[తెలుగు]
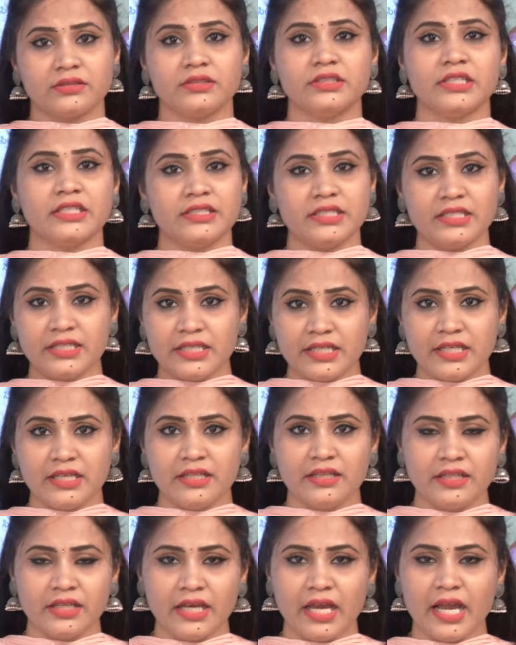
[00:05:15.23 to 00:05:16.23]
చర్చ
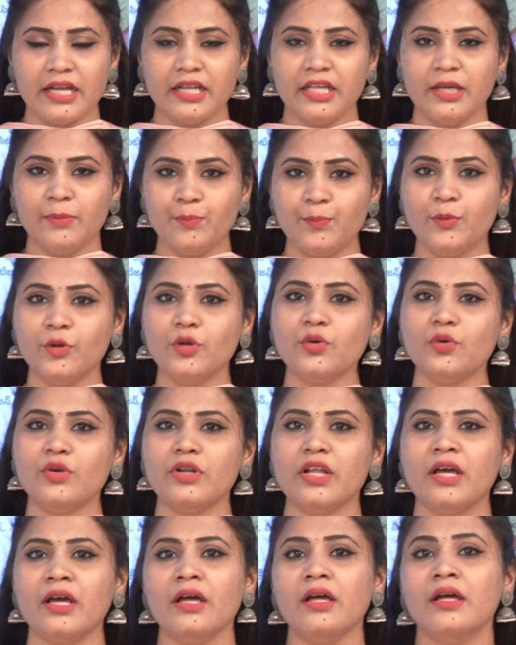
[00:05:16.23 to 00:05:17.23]
జరిగింది అండ్ ఇప్పుడు
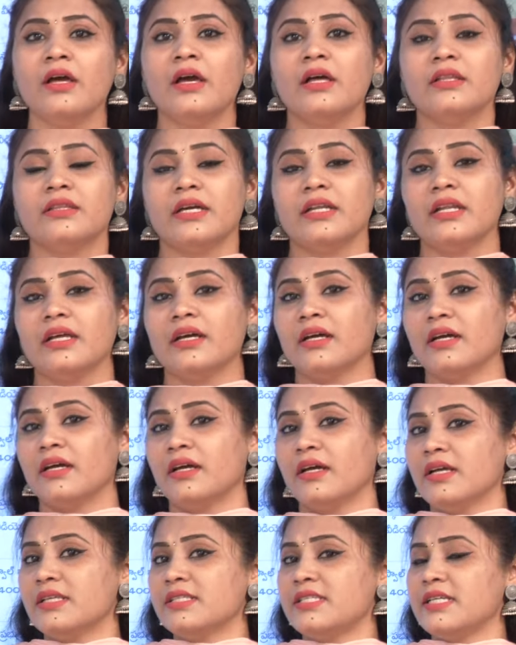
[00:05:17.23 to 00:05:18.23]
కూడా తన
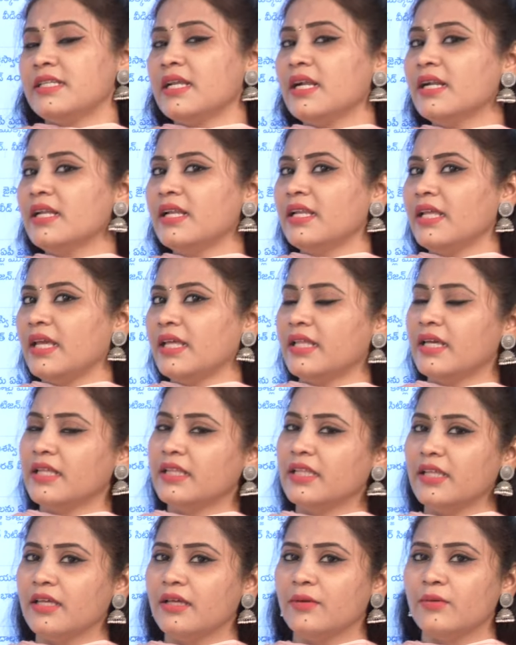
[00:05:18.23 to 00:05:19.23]
సిటాడెల్
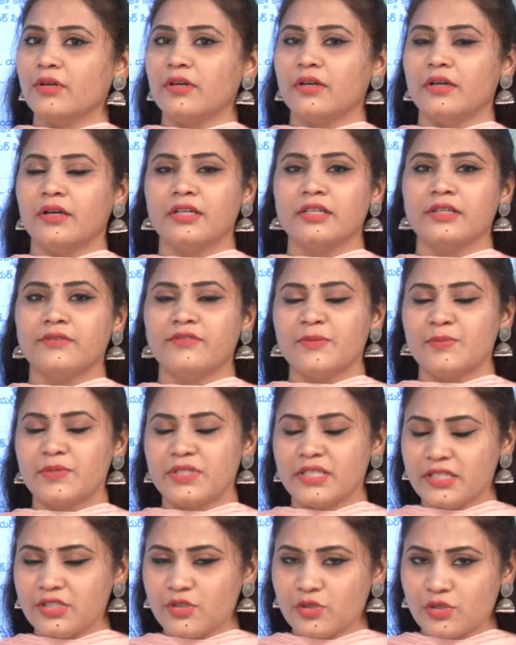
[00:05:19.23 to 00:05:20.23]
ఏదైతే వెబ్
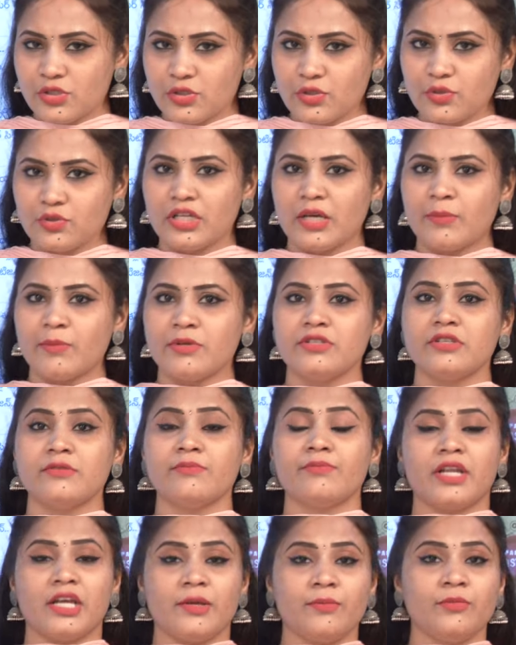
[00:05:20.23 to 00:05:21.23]
సిరీస్ వస్తుందో అమెజాన్
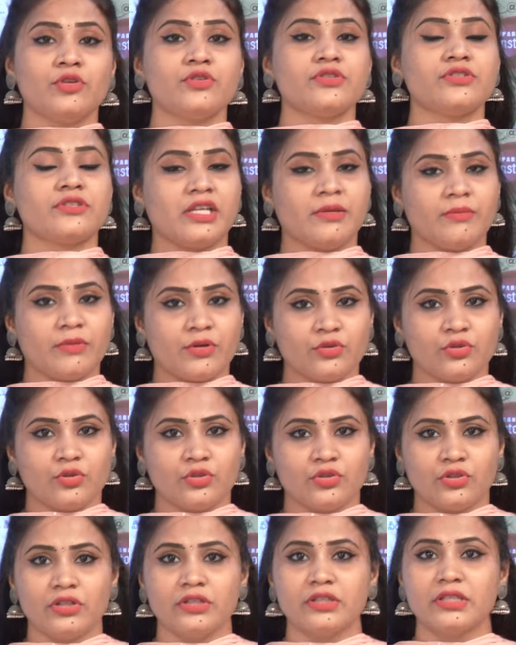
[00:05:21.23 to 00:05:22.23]
ప్రైమ్లో స్ట్రీమ్
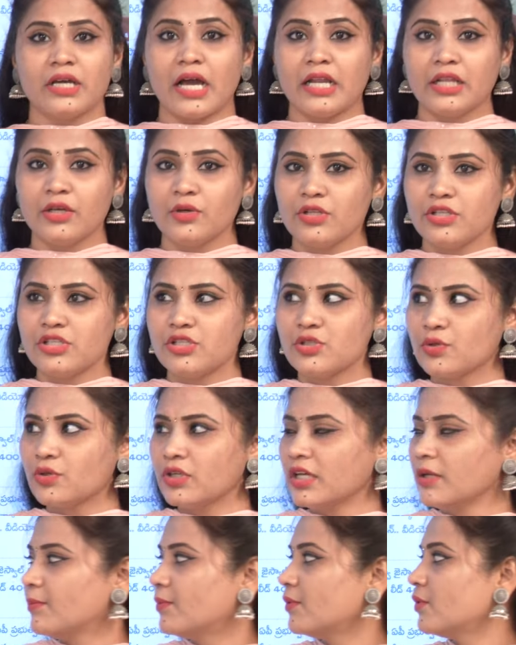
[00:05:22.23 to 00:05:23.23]
అవుతుందో దాని గురించి
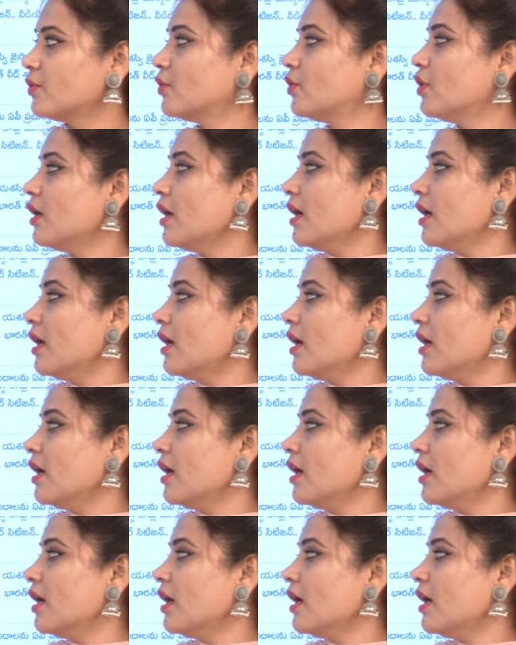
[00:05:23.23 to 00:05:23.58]
కూడా ఇప్పుడు